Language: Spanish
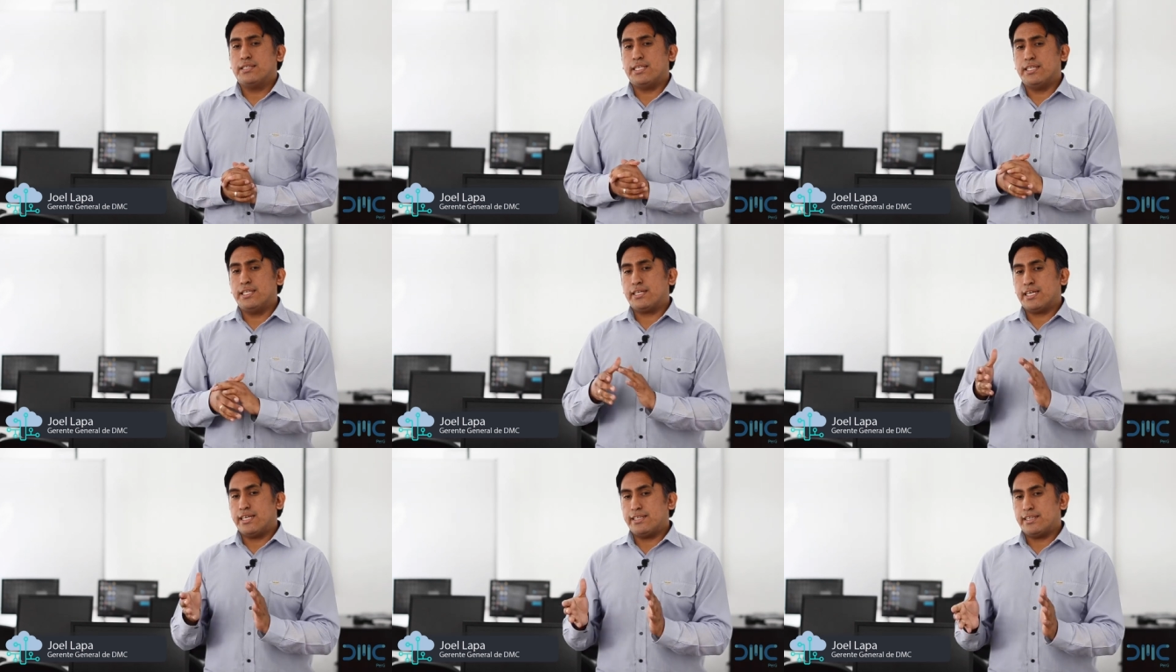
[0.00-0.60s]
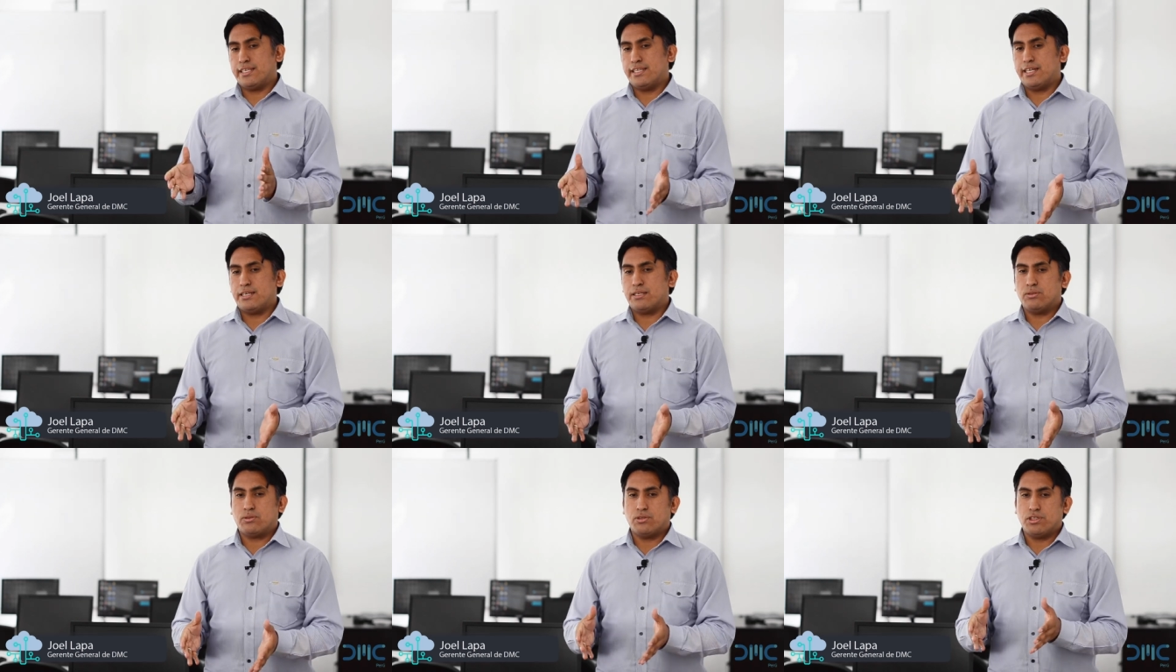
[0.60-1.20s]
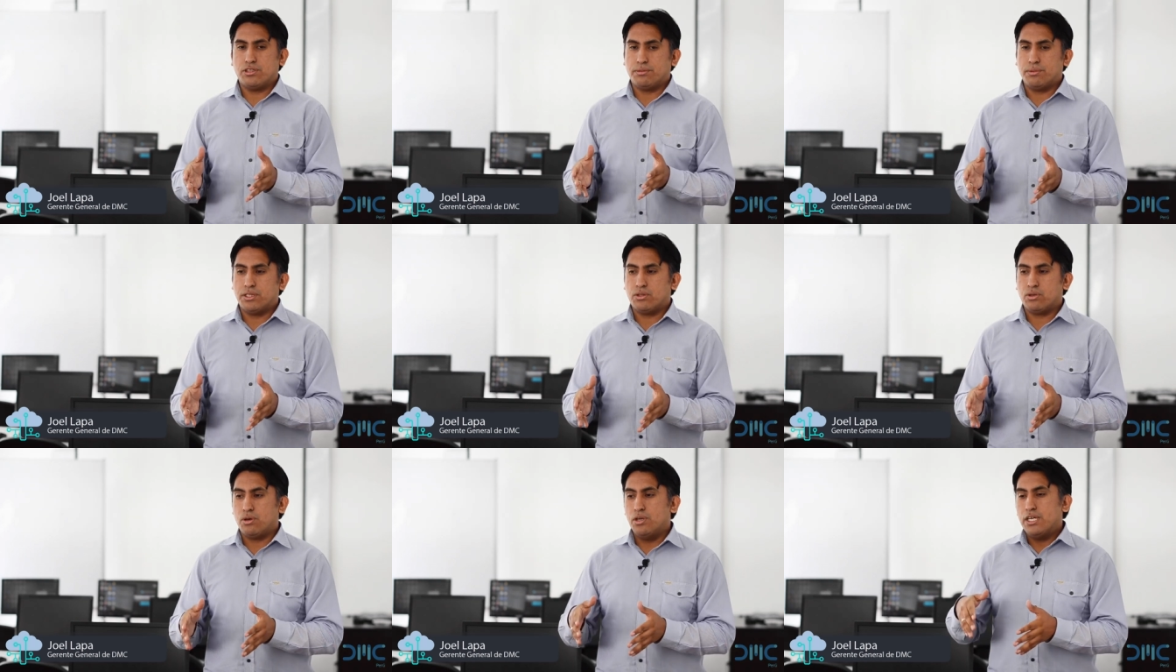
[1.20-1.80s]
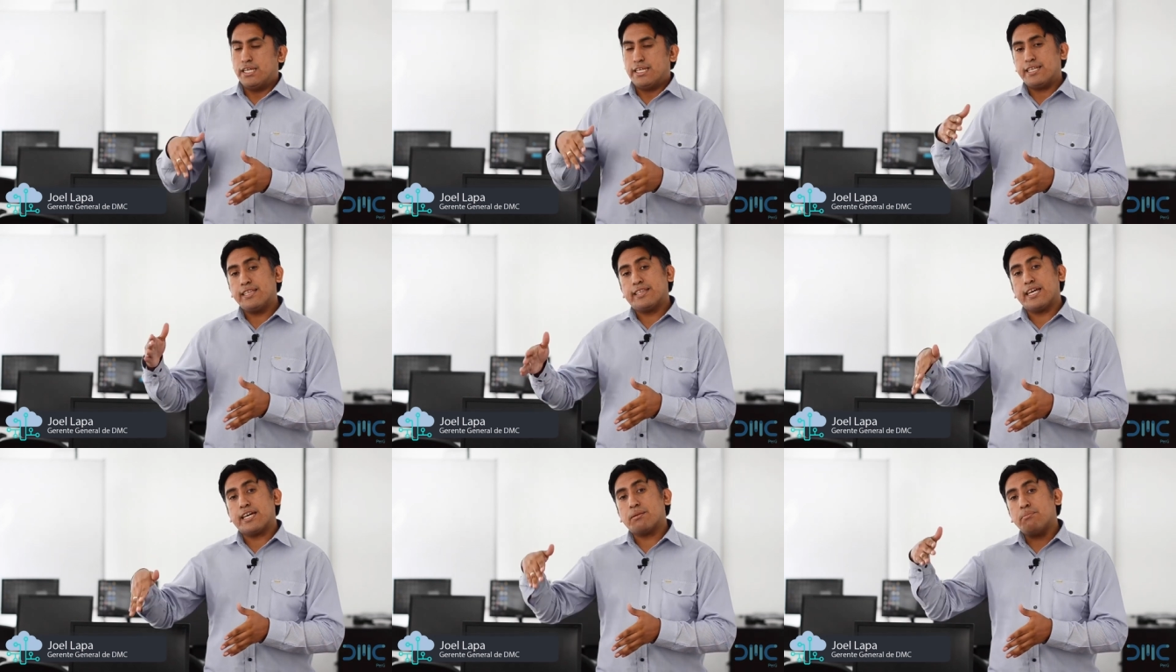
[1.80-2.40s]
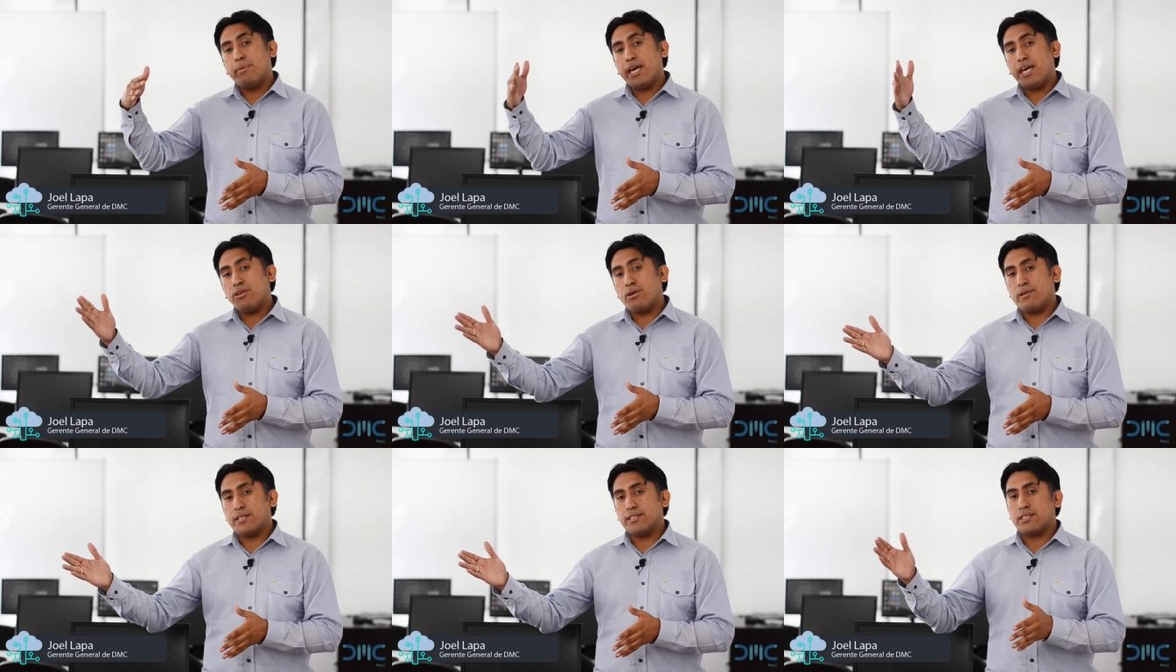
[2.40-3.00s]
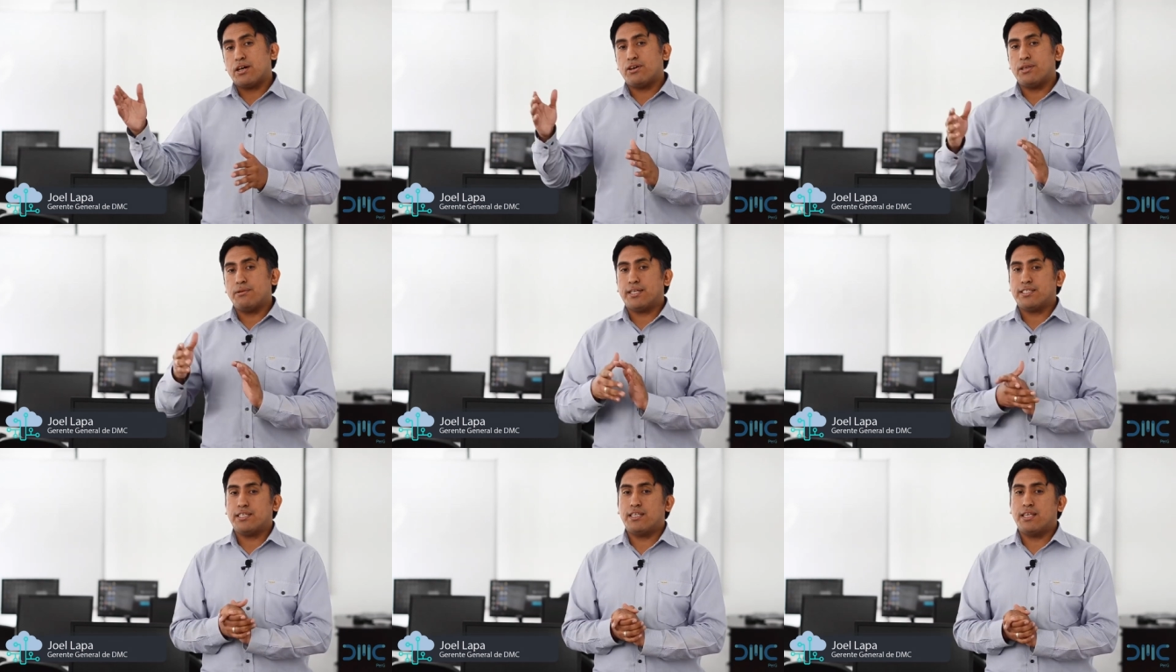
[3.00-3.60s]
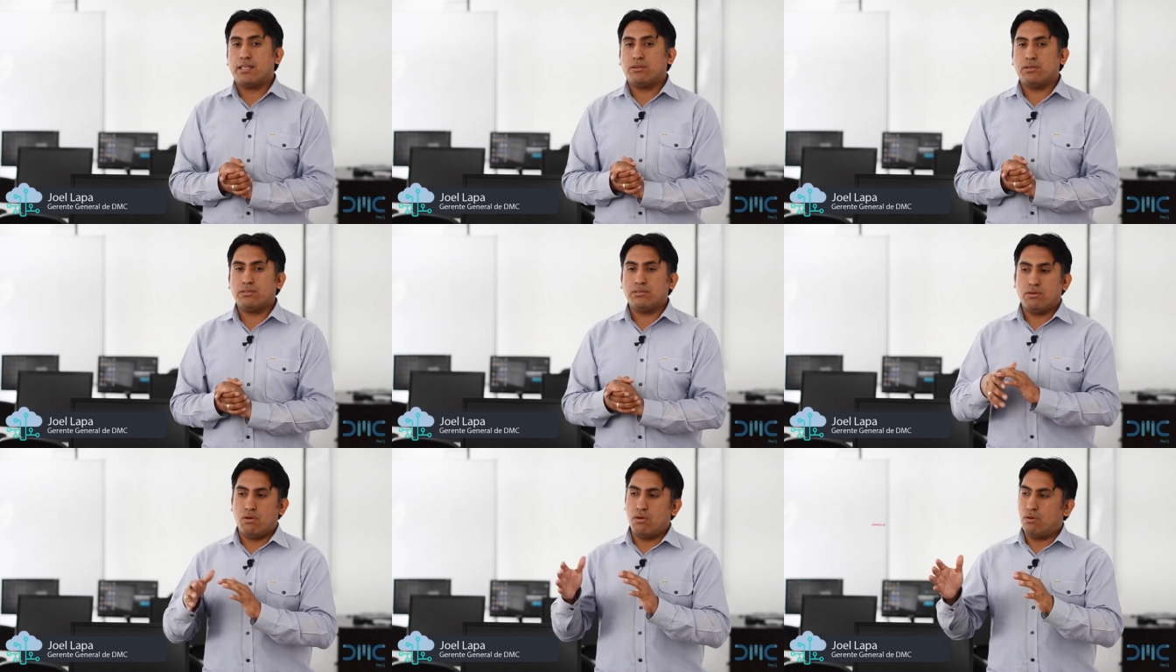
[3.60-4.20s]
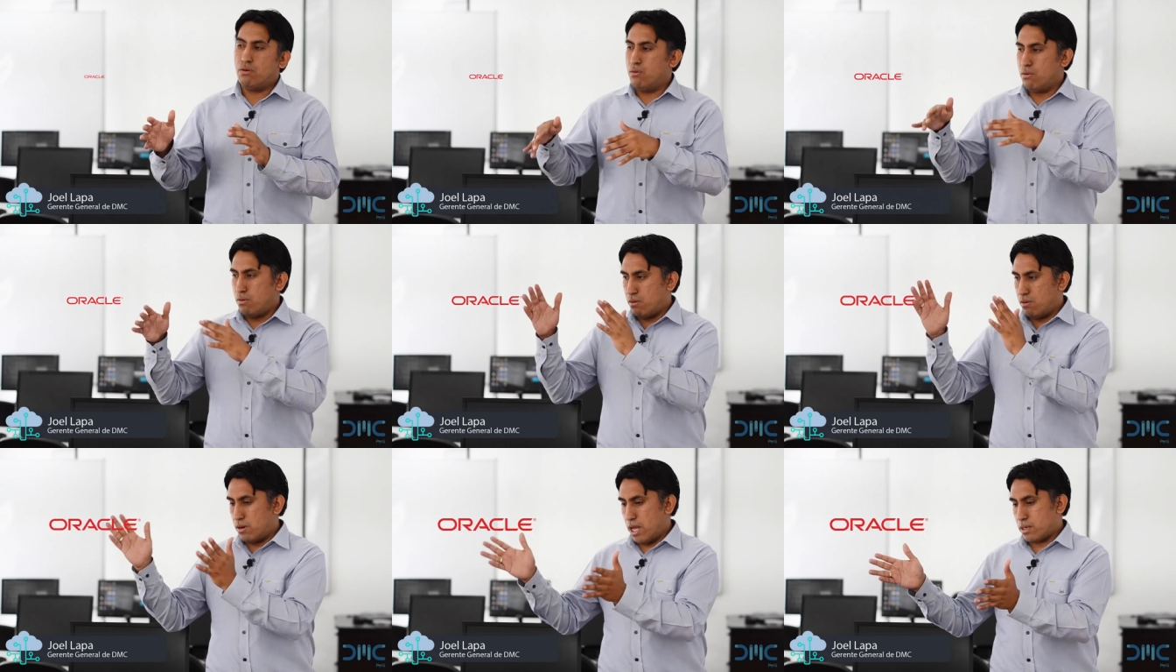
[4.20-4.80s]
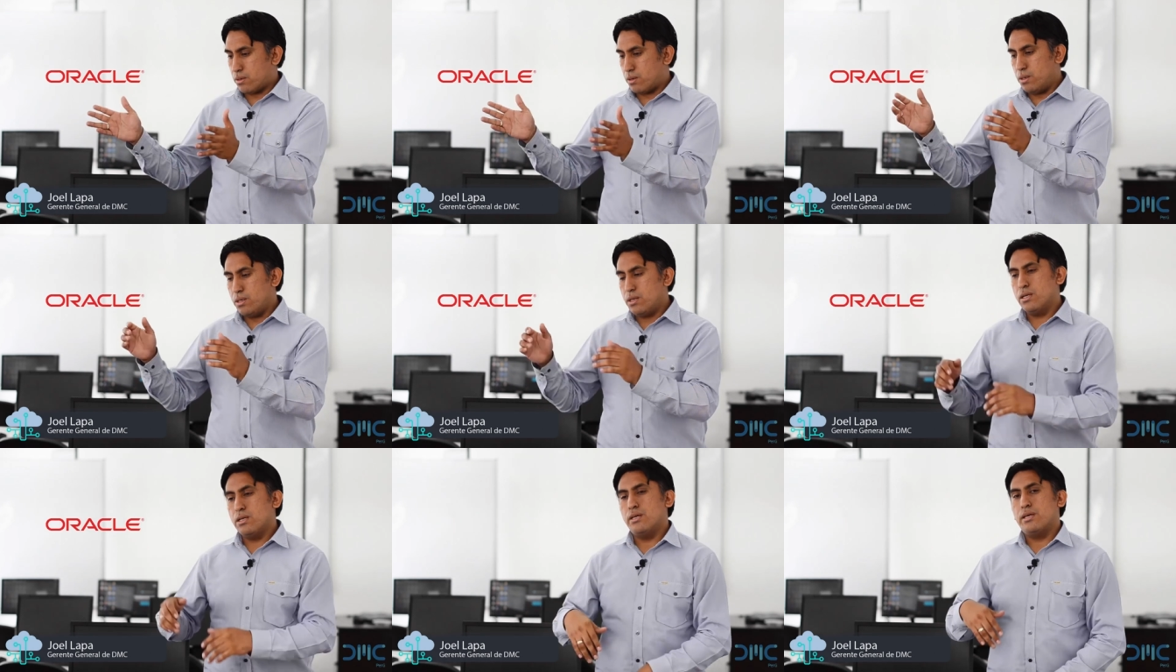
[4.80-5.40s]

tienen que tener conocimiento intermedio avanzado de base de datos, Oracle,